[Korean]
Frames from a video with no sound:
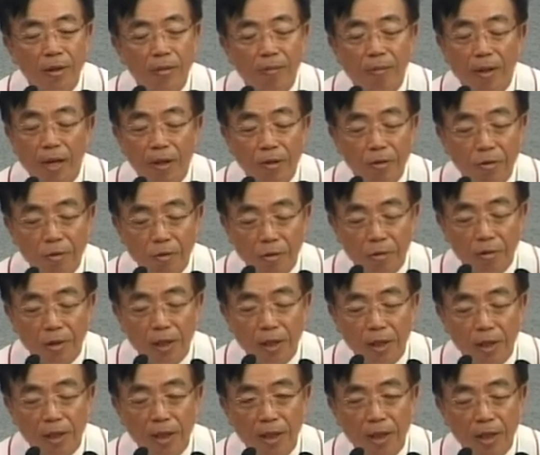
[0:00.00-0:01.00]

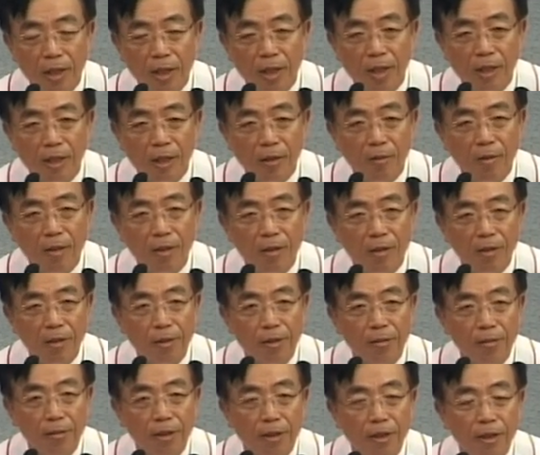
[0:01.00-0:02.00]
반쪽짜리 신앙이라고 하는
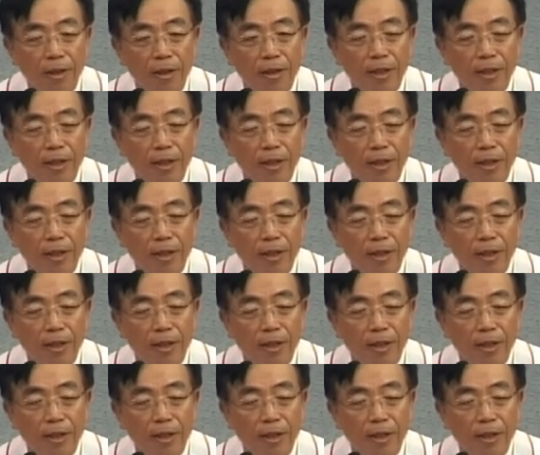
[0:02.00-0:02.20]
것입니다.